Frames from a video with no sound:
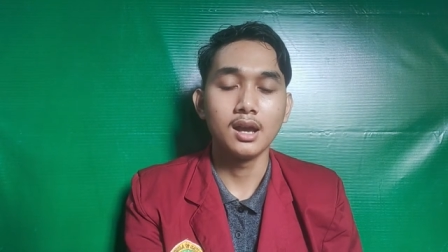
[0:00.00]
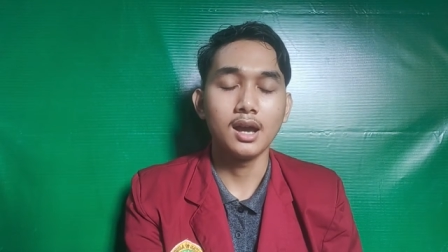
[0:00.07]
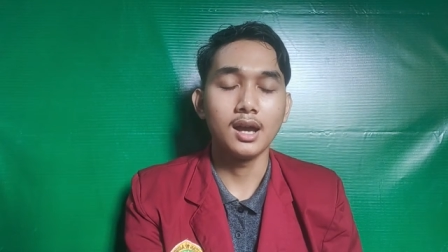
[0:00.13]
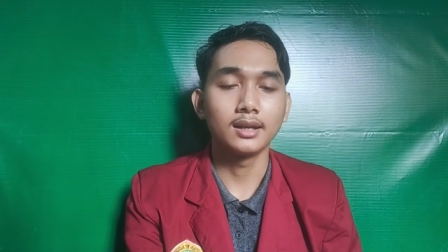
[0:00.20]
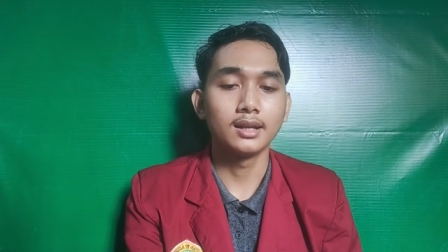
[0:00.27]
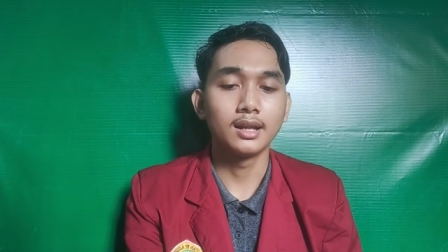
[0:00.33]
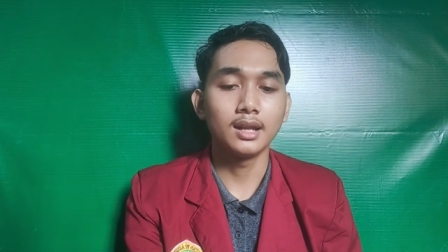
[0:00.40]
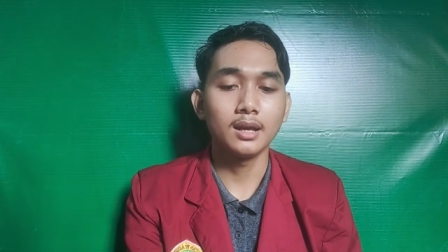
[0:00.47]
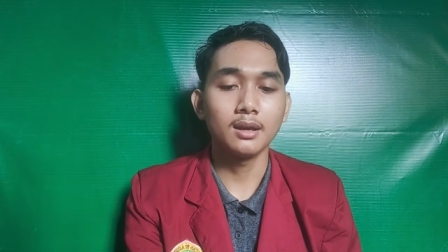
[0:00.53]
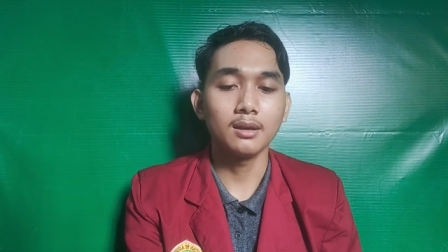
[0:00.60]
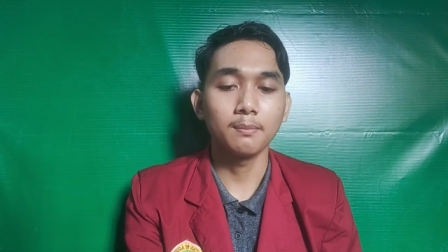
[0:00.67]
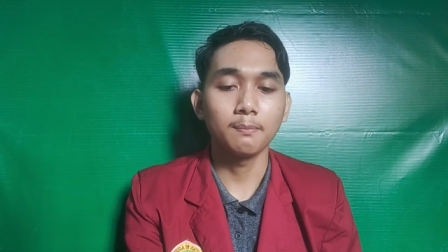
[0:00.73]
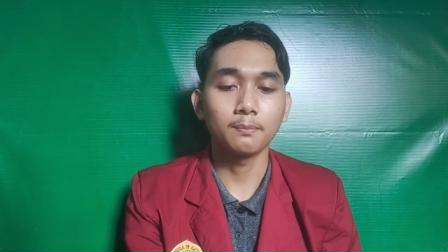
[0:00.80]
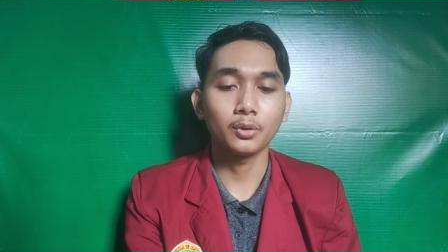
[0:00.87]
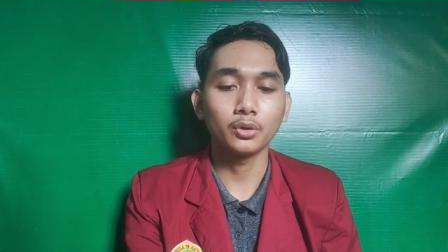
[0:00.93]
adalah
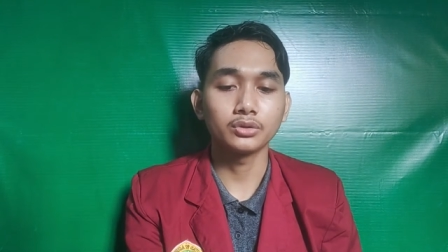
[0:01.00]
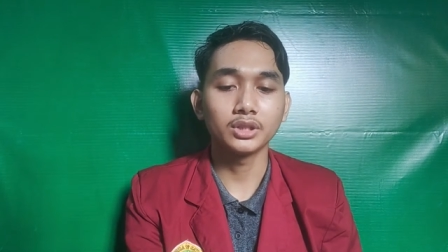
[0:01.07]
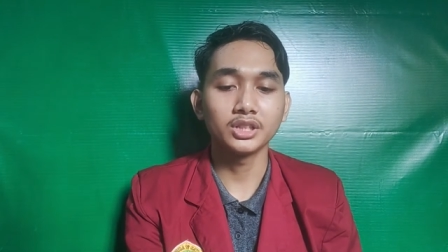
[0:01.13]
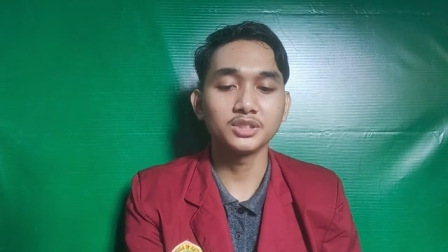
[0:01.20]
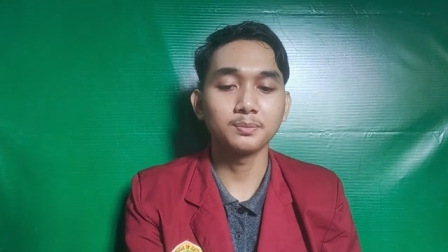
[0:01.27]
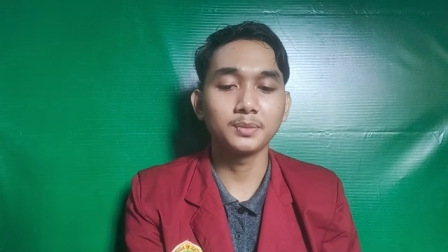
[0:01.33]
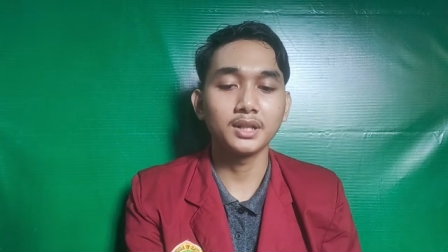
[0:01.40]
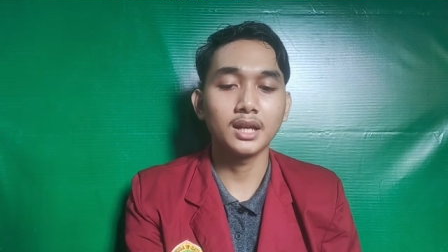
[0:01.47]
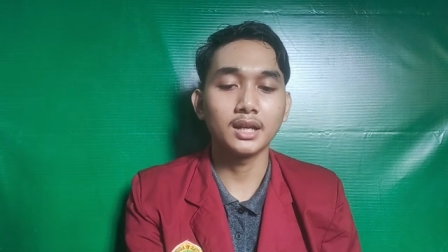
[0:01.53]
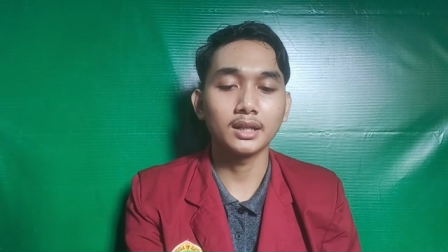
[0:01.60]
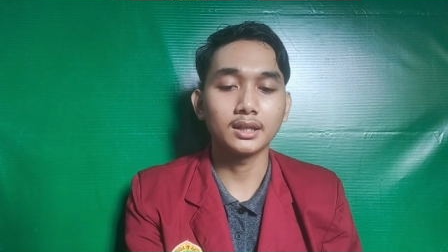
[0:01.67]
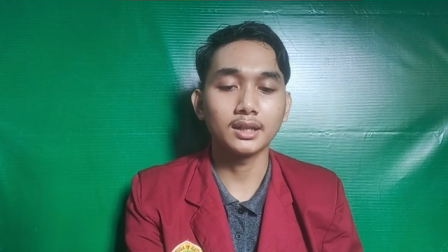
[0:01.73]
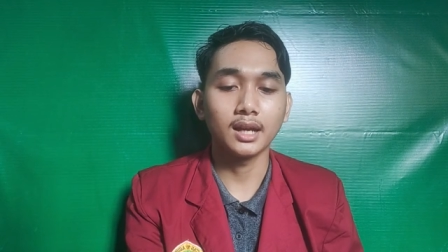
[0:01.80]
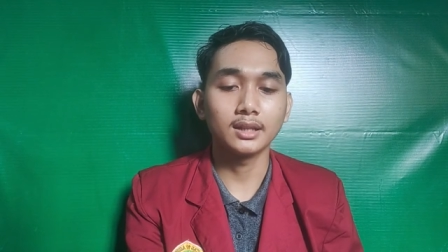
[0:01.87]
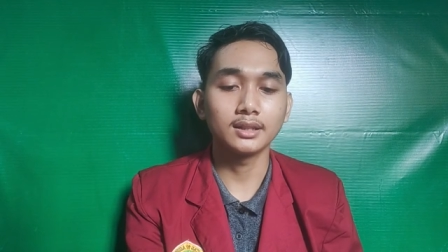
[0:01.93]
proses
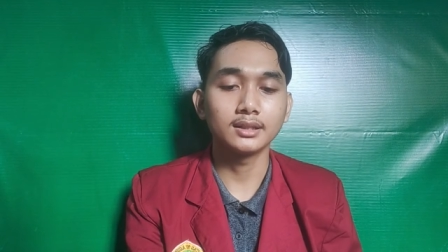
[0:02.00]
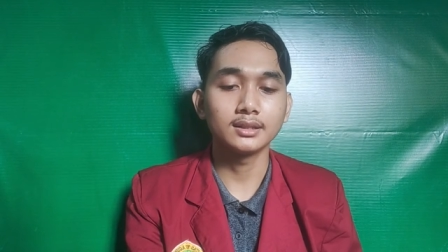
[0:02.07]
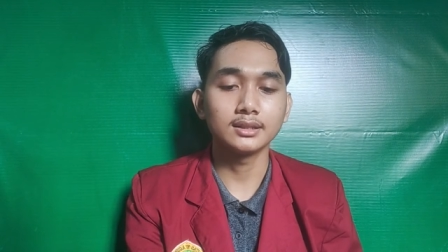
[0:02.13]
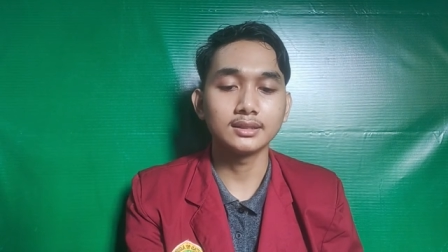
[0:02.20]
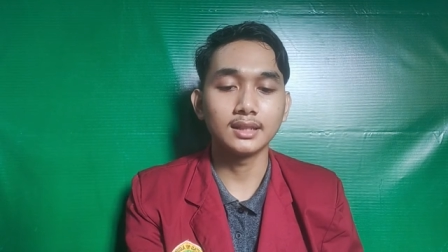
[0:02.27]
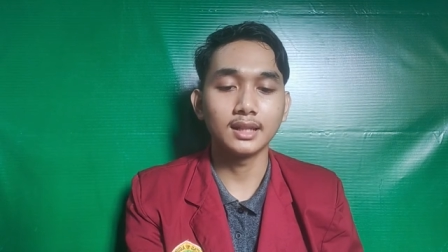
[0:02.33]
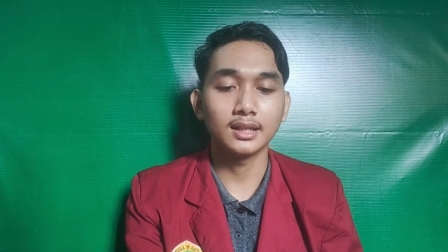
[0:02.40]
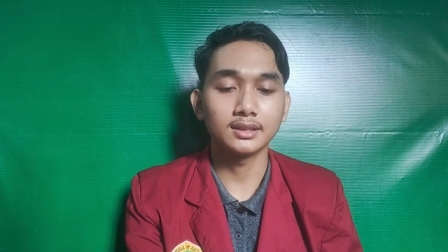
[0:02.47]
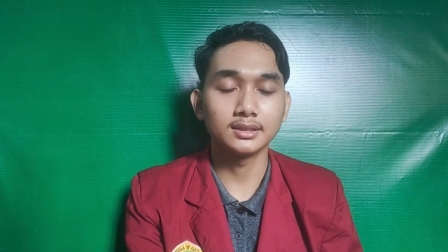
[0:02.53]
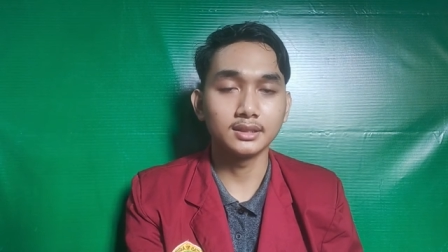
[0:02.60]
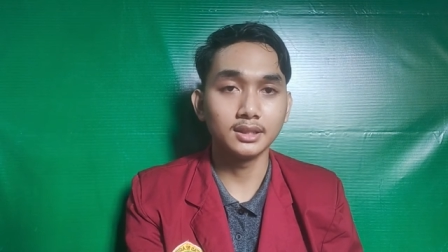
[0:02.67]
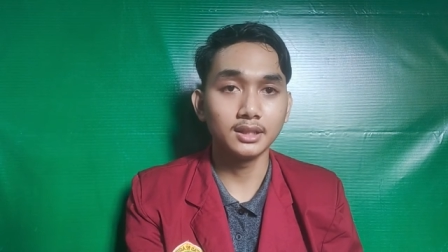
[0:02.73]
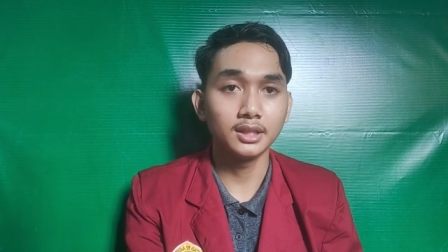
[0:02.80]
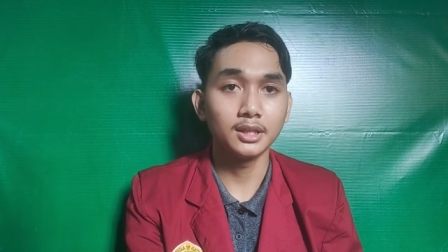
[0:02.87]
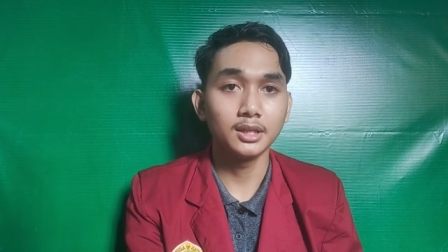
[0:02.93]
penarikan,
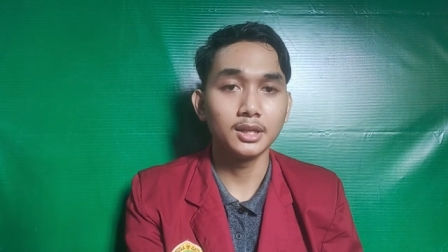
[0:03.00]
seleksi,